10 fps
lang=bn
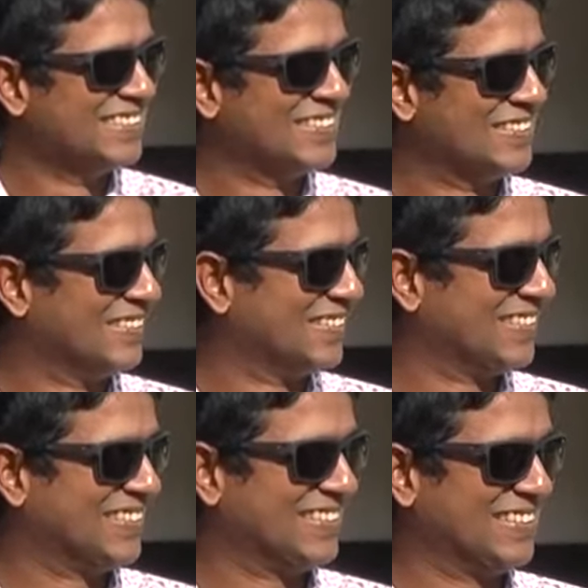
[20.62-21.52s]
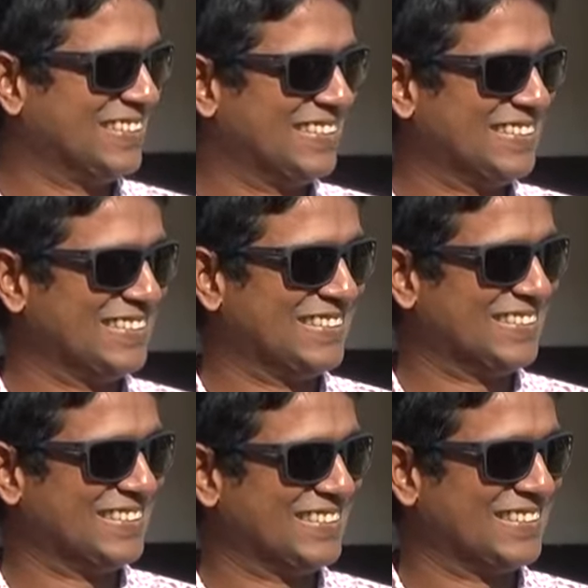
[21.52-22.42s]
কি জাতীয় দলের বিষয়েও
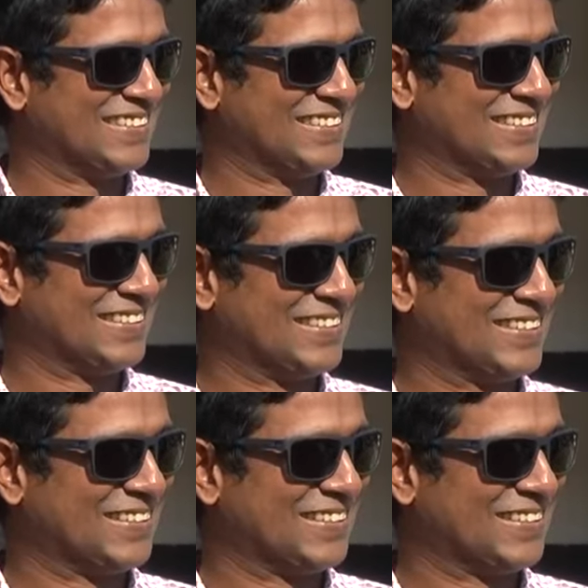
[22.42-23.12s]
নানা কথা বলেছেন